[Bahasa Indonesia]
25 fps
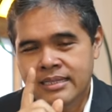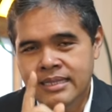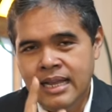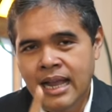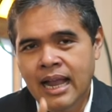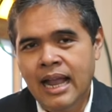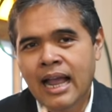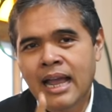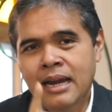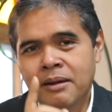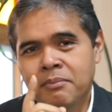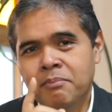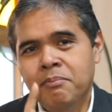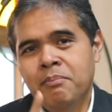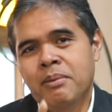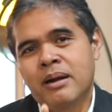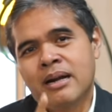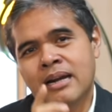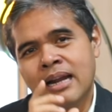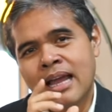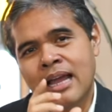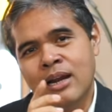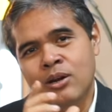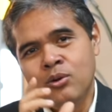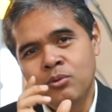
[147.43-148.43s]
Jangan
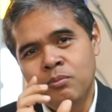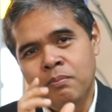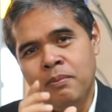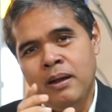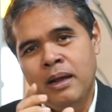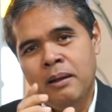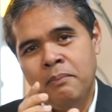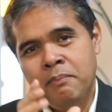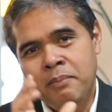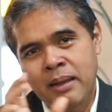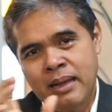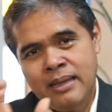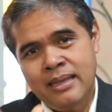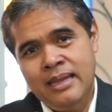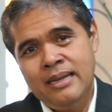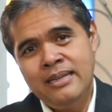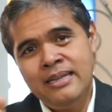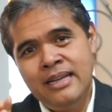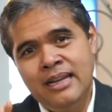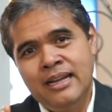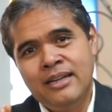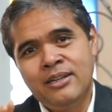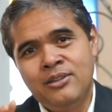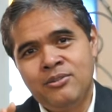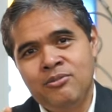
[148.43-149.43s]
pernah lupa
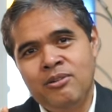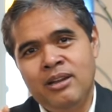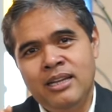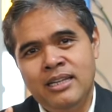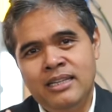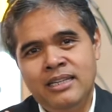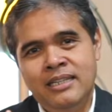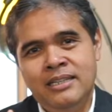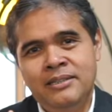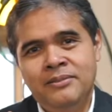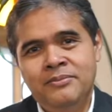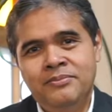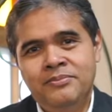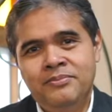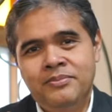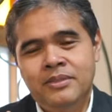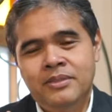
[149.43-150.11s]
bagian yang kedua ini.